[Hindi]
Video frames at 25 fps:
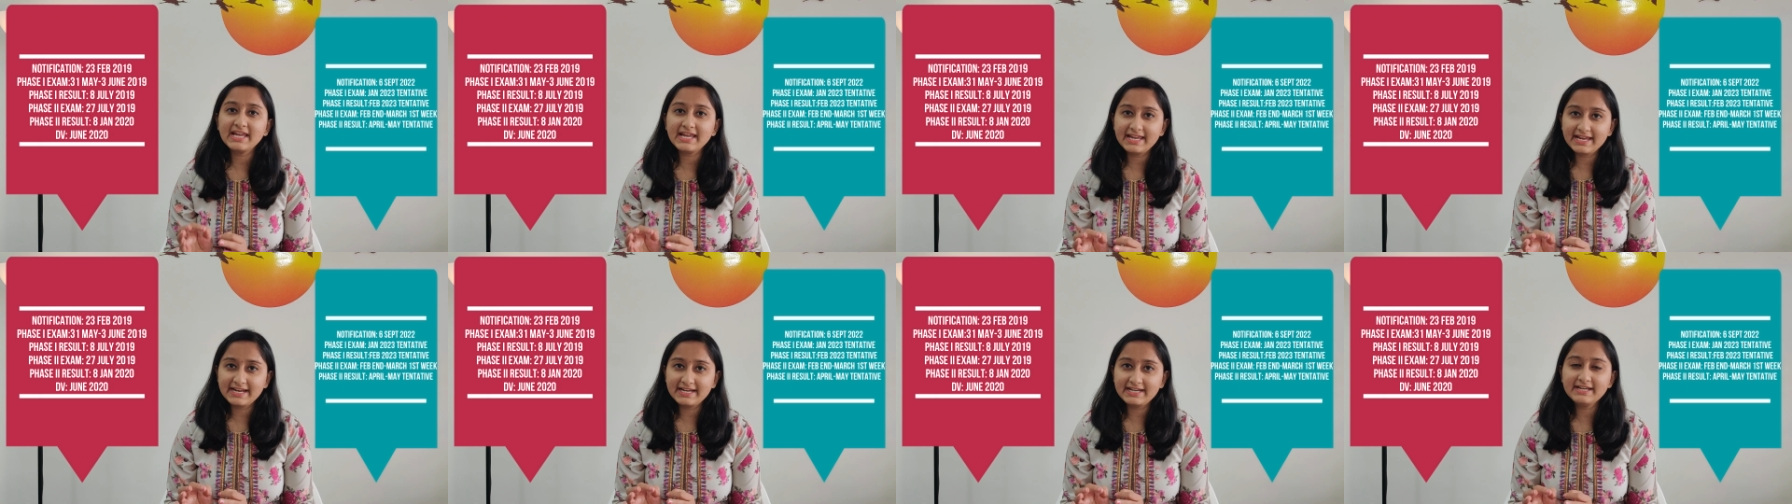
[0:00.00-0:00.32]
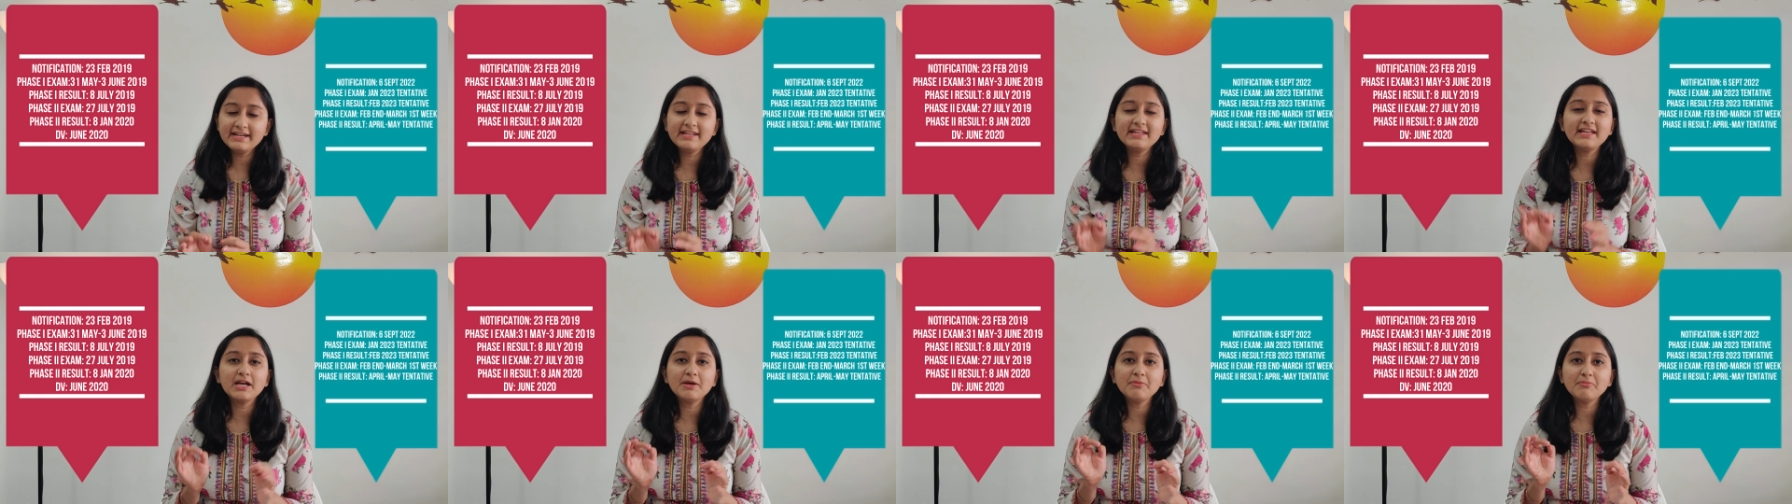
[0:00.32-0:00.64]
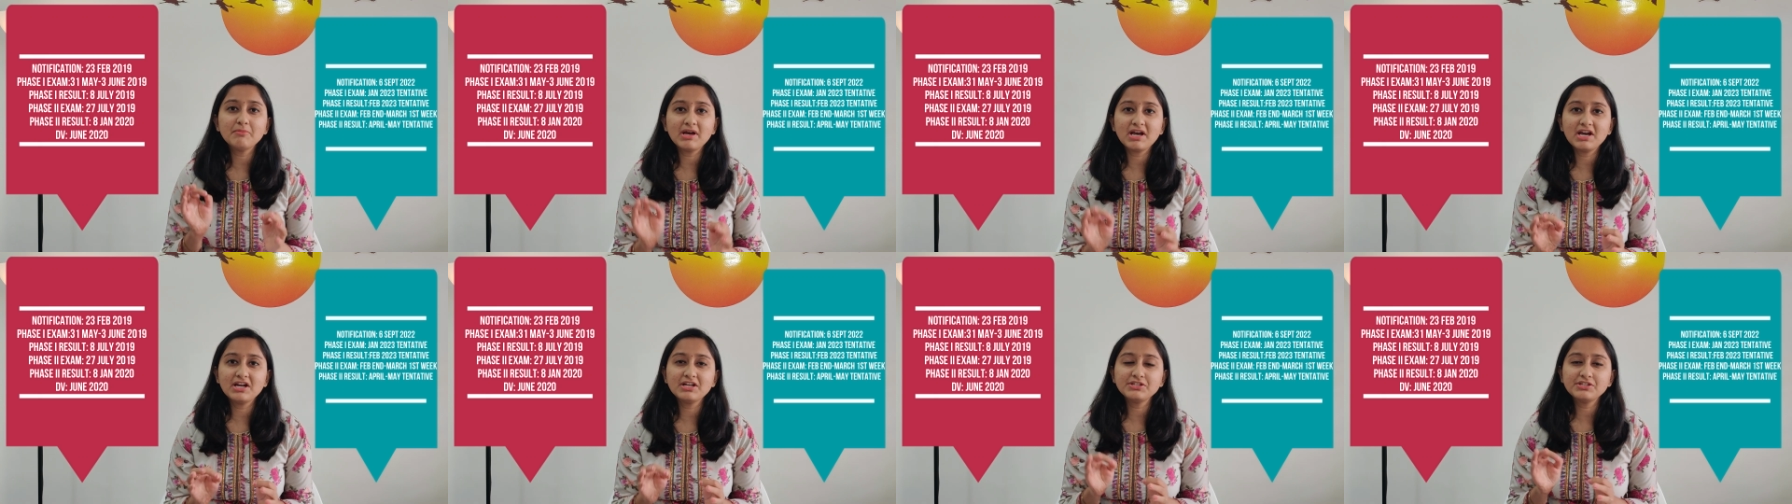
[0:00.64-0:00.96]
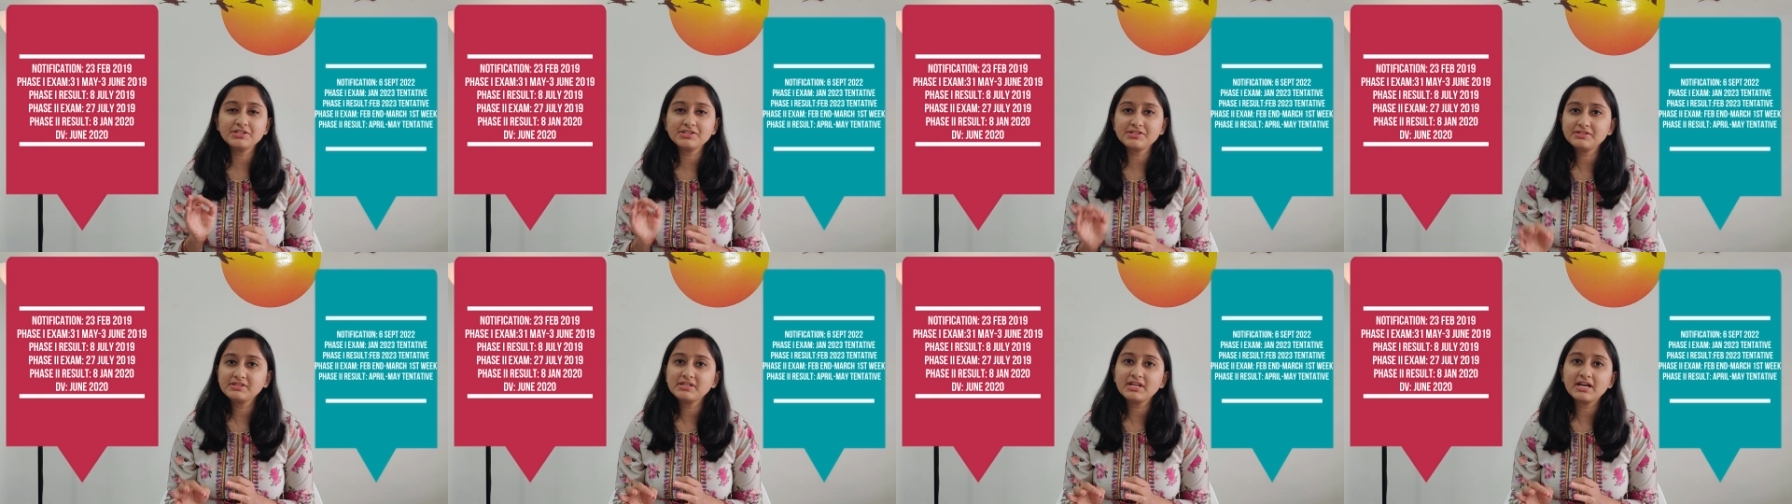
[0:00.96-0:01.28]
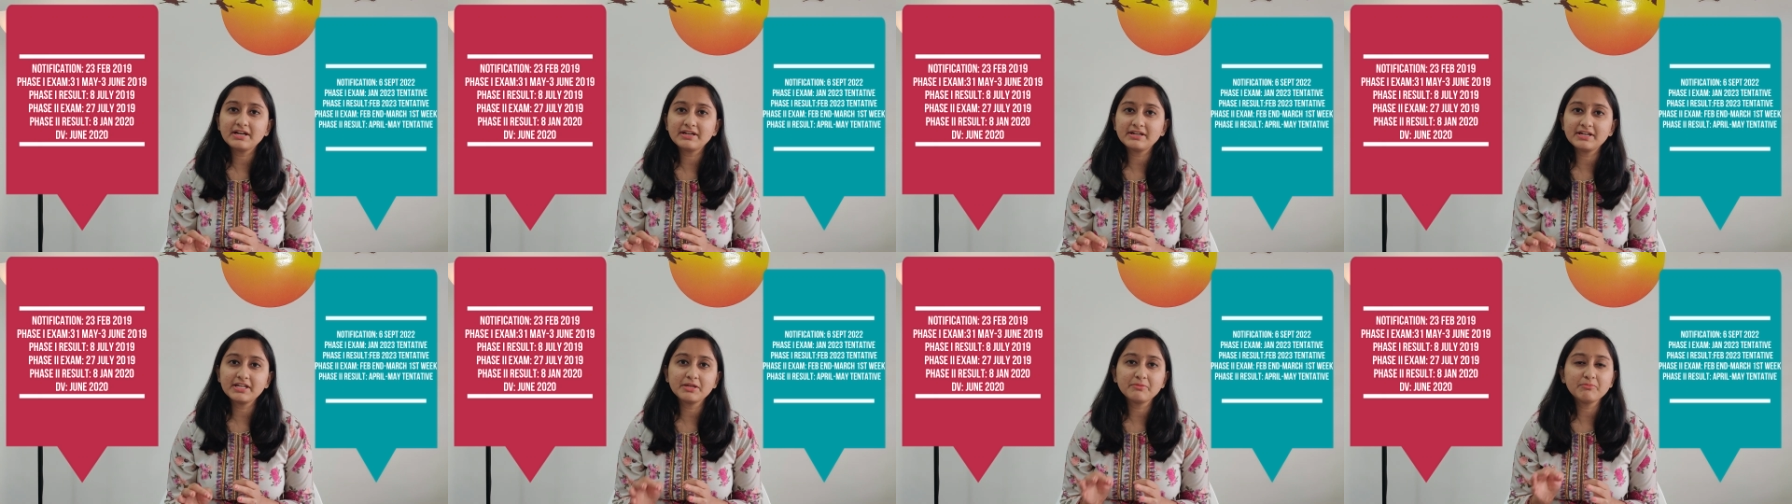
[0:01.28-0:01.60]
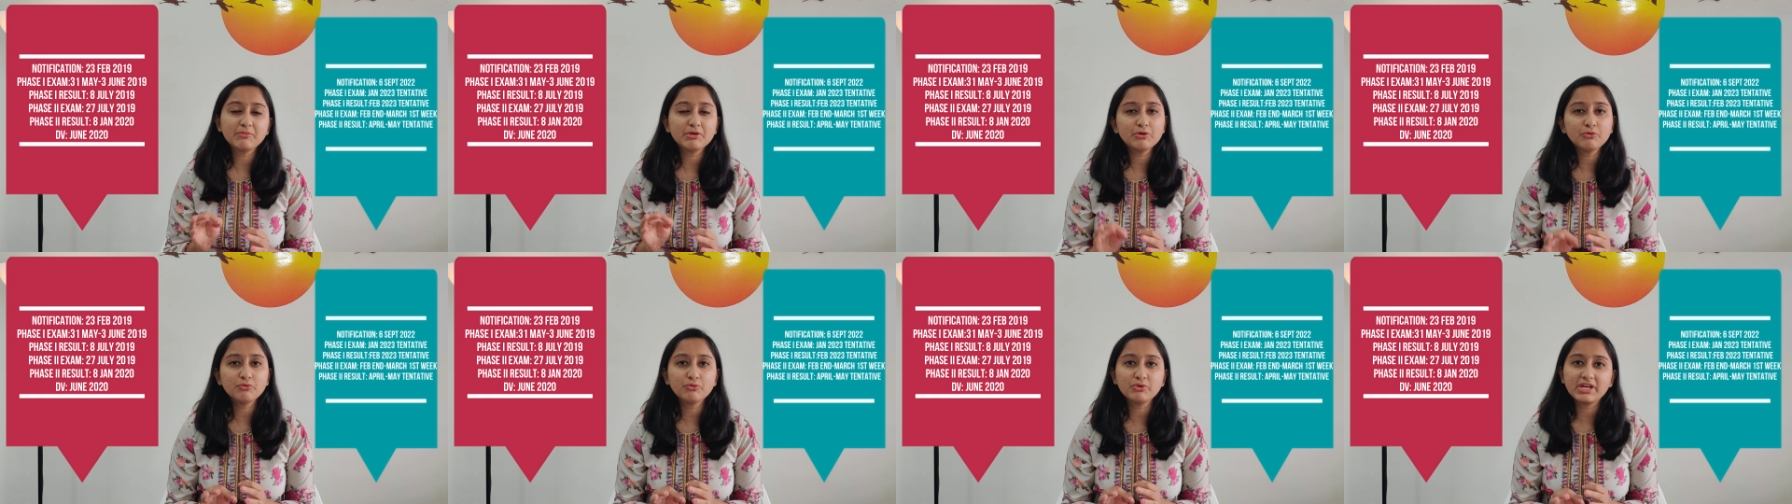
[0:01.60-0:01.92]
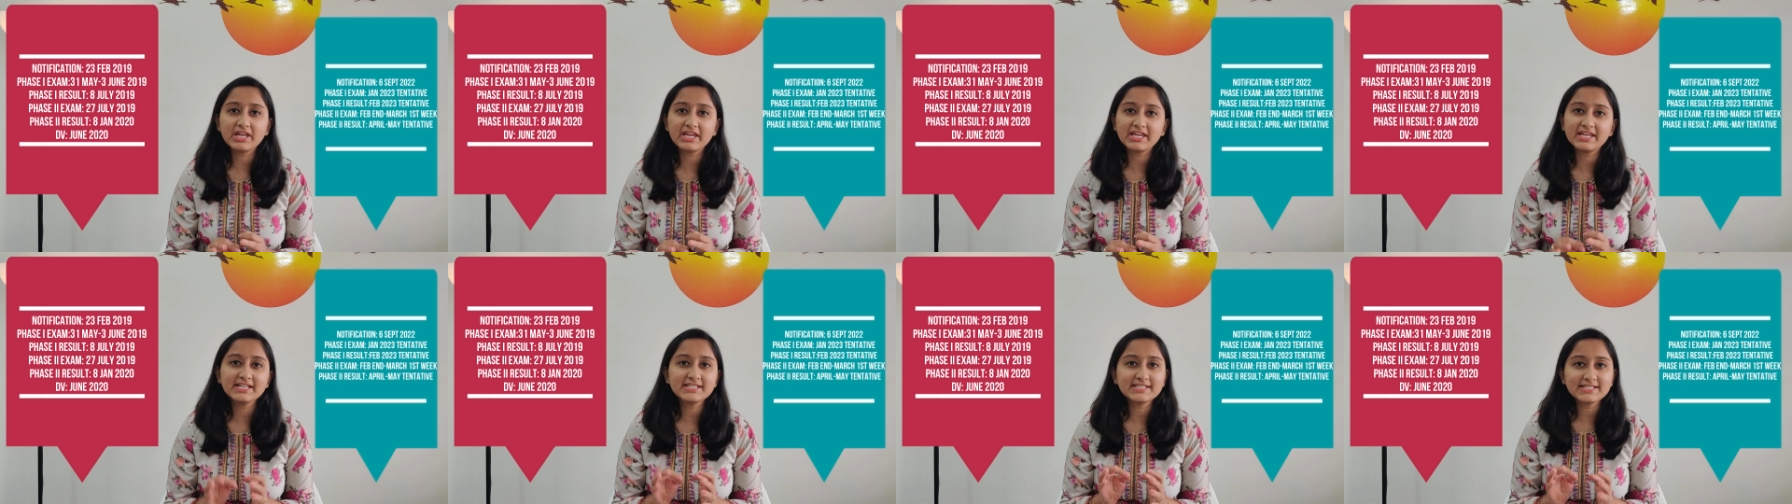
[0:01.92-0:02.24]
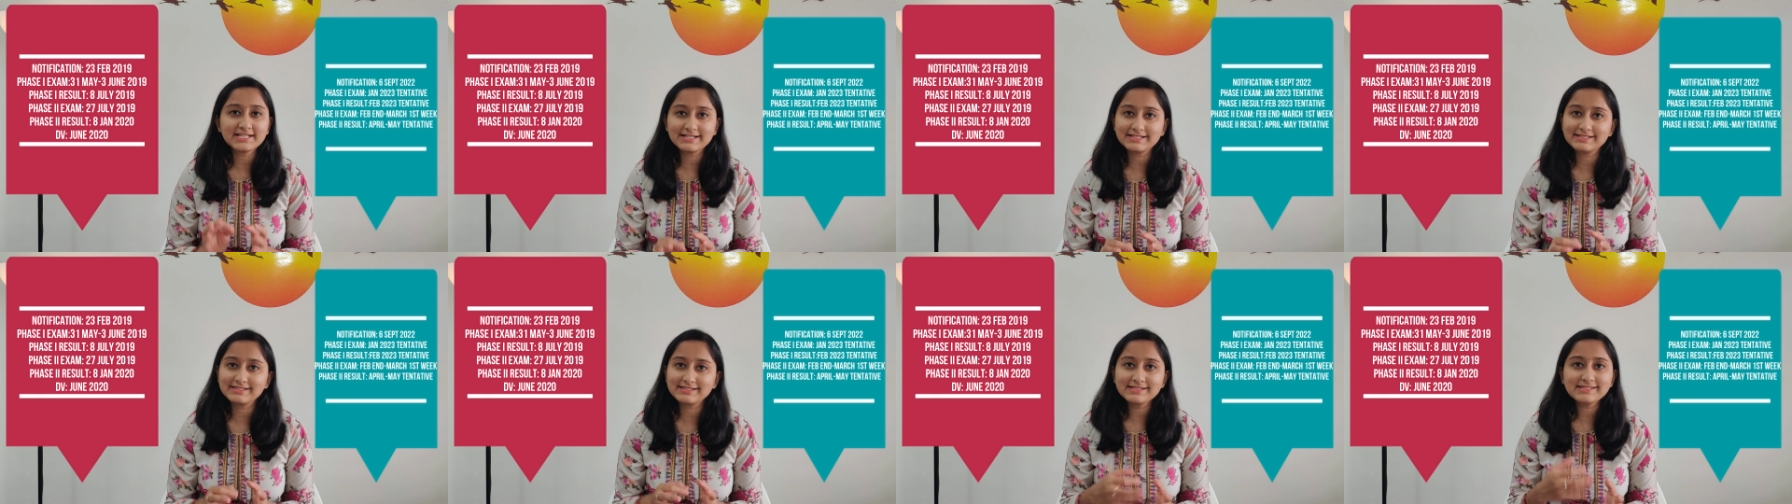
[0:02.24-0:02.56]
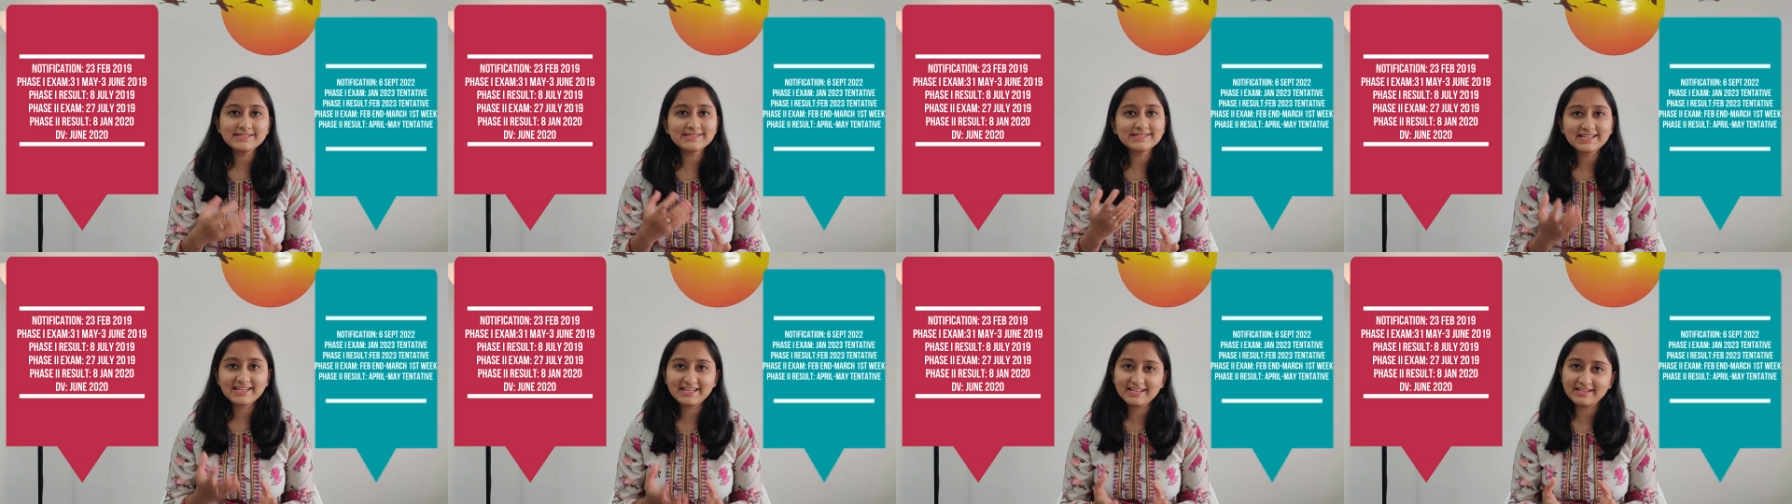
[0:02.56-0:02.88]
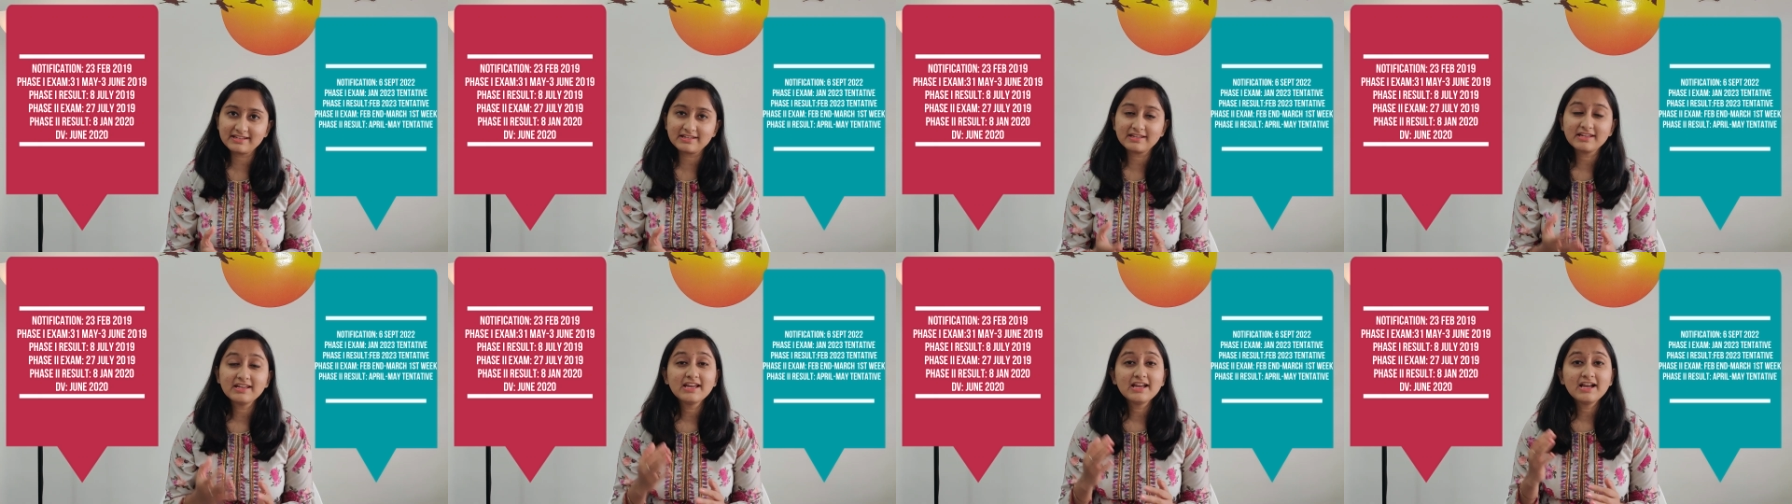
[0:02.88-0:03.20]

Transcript: एंड या मार्च स्टार्टिंग में होने के चांसेस हैं